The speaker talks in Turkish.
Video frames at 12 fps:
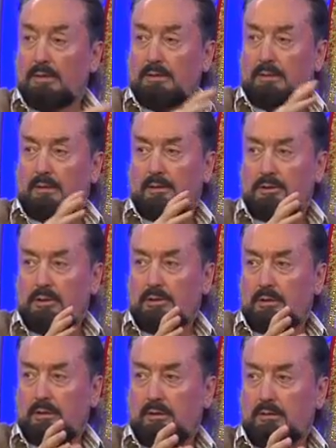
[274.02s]
Mezarın
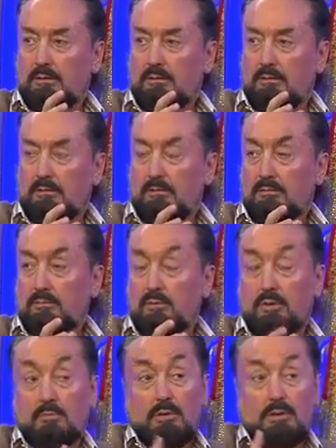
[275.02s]
içinde.
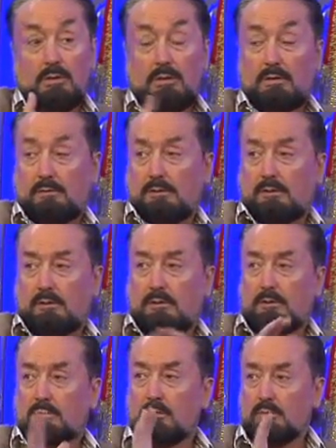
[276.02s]
Kim bilir neler var
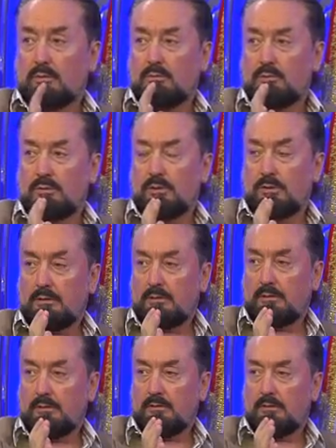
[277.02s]
dağın altı. Doldurmuşlar.
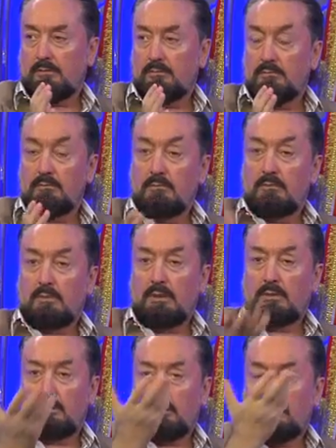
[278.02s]

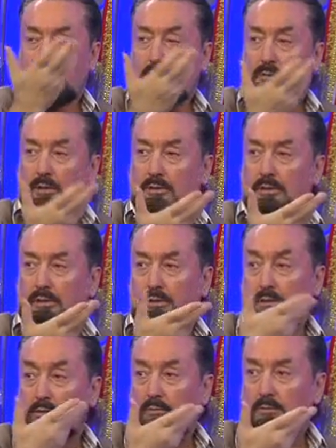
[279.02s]
Dağın tepesine
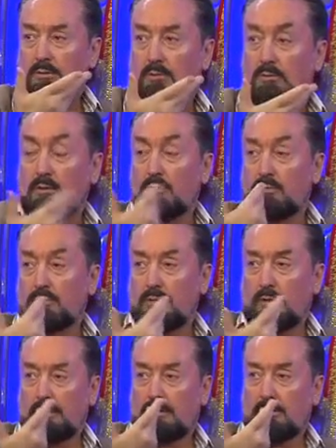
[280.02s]
taşları da yığmışlar. O da
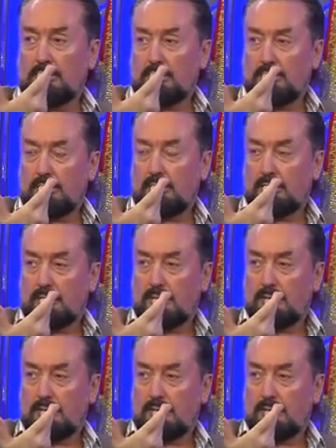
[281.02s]
mucize. Hayret şey.